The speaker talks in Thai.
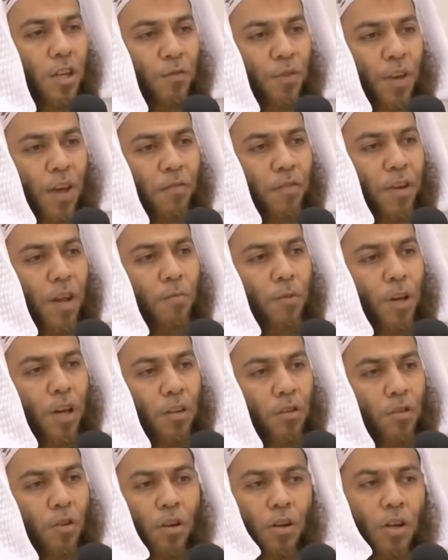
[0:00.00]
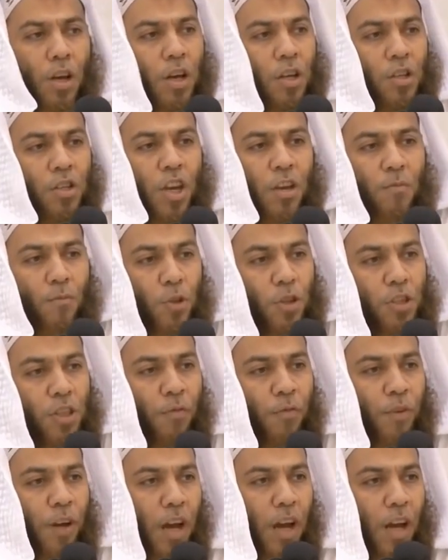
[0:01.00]
ภาพยนตร์การ์ตูนกลายเป็นเรื่อง
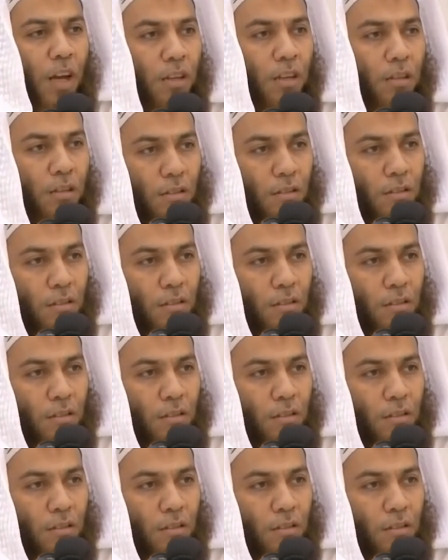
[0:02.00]
ที่เห็นพ้อง